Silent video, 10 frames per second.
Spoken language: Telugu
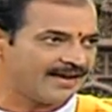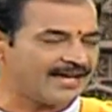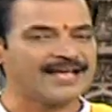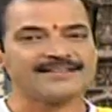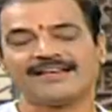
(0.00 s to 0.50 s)

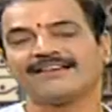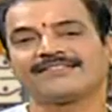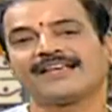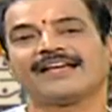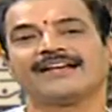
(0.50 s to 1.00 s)
అలా
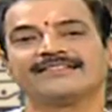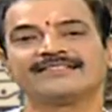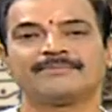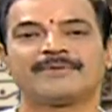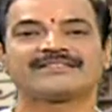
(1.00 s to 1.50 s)
చేస్తే
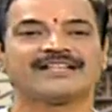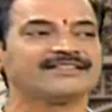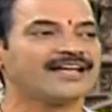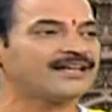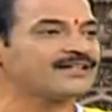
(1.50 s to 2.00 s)
తప్పక
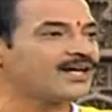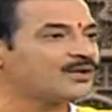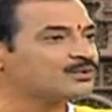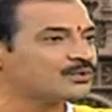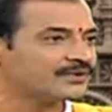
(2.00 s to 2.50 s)
సంతానం
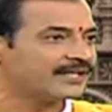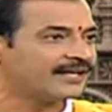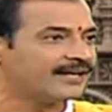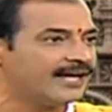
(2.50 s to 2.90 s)
కలుగుతుంది